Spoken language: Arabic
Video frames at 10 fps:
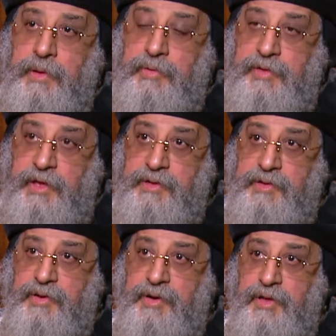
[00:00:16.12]
سيادة
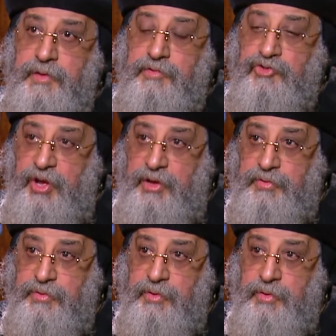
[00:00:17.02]
الرئيس
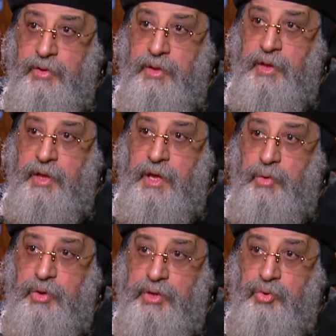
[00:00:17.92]
شخص
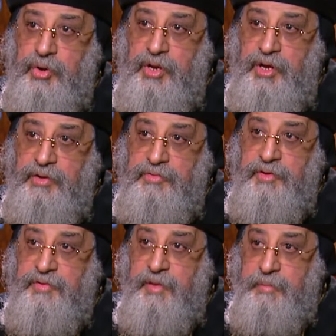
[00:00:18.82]
أوجده الله
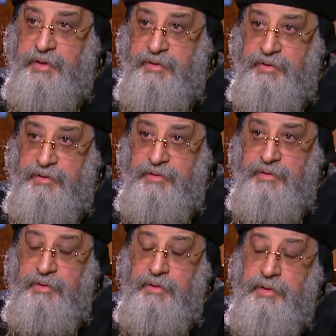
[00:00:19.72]
في زمن
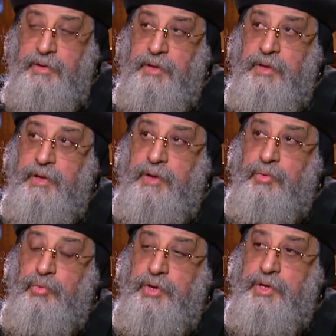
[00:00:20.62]

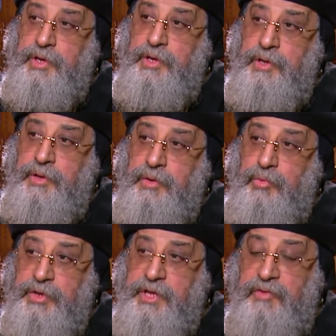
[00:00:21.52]

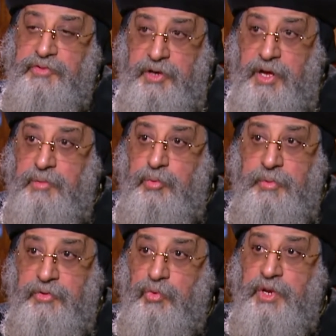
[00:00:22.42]
ووضع في قلبه
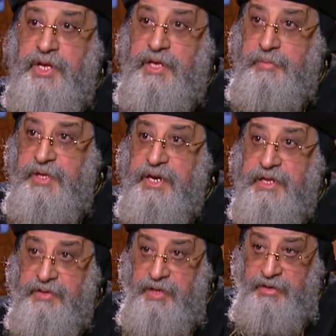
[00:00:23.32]
مسؤولية كبيرة
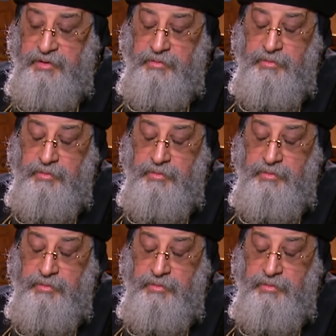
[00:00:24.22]
جدا